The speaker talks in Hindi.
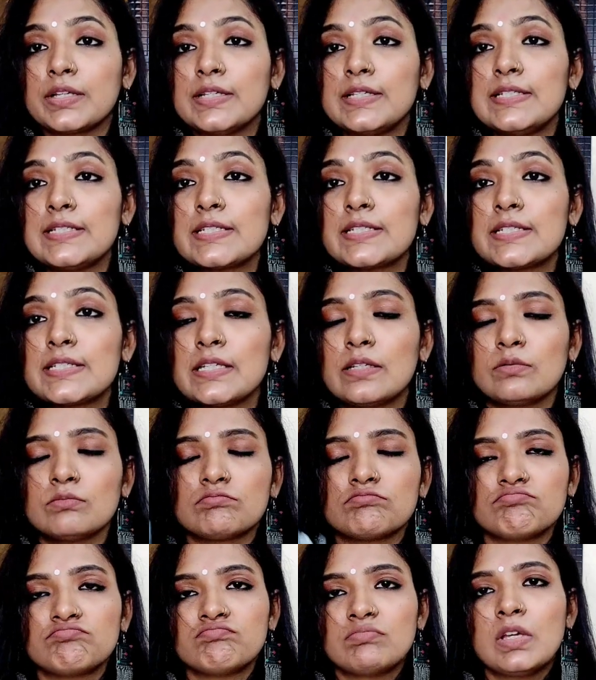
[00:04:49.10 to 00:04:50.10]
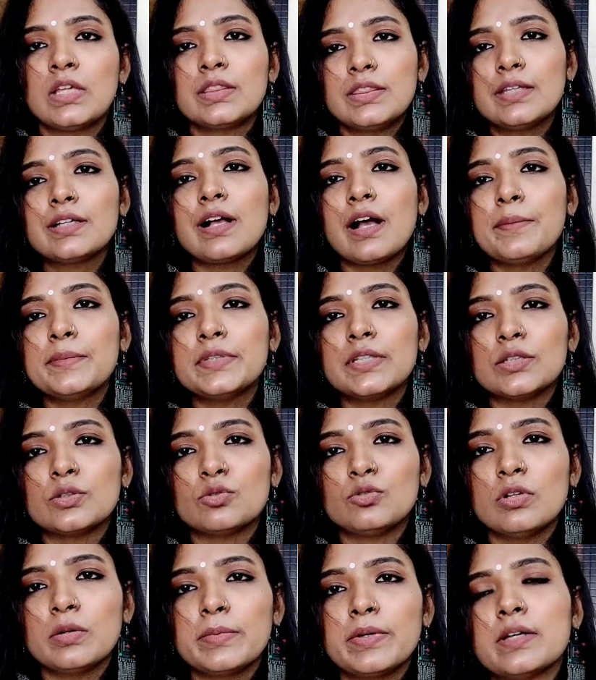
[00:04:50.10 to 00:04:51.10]
green tea दिखा भी
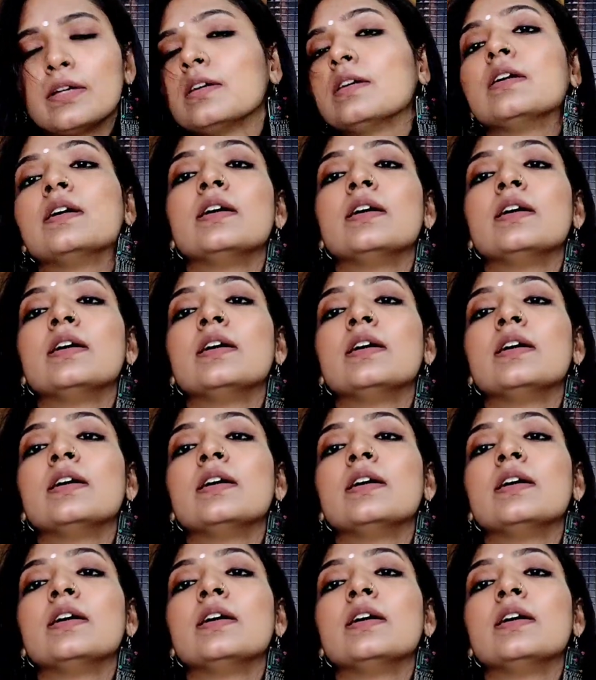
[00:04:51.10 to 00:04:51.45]
देती हूँ ना मैं